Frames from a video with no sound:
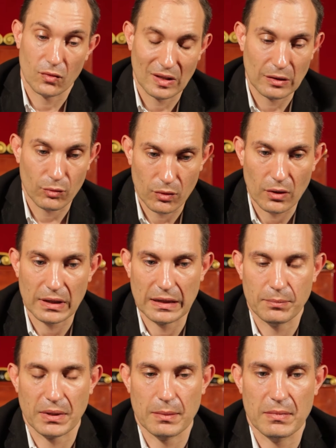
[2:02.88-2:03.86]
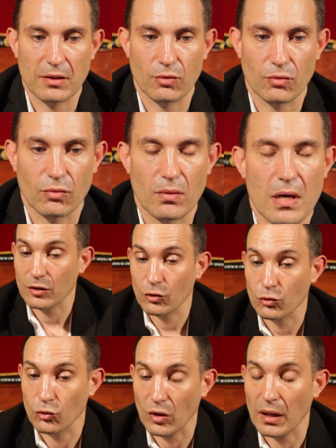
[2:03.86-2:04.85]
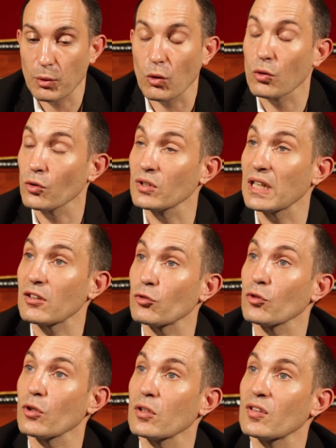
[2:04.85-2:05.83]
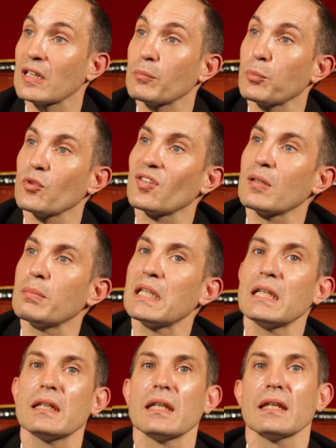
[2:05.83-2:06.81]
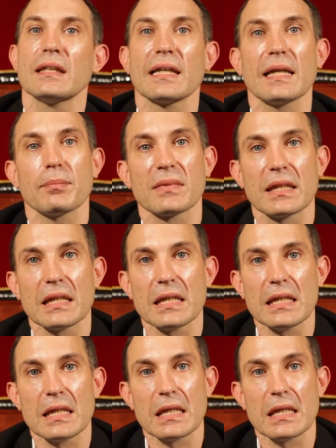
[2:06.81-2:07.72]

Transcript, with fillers: cet honneur d'être primé ce soir. Ce rapport au contexte, cette possibilité d'adapter